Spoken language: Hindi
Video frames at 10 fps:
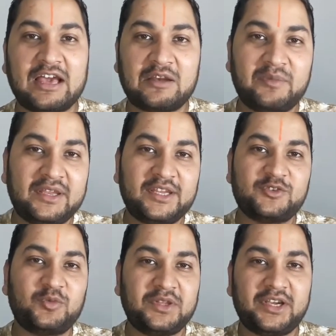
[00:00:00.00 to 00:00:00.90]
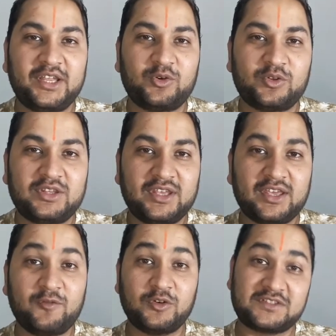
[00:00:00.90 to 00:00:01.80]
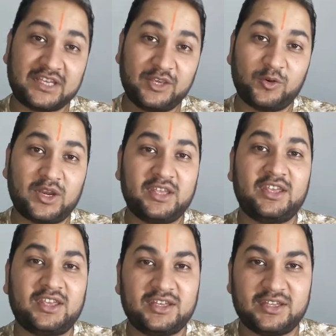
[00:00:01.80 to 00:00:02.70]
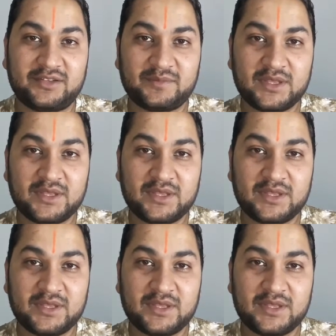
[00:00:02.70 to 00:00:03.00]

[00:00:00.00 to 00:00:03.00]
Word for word: हर महीने जो भी रीडिंग होती है वो सही हो रही है कि नहीं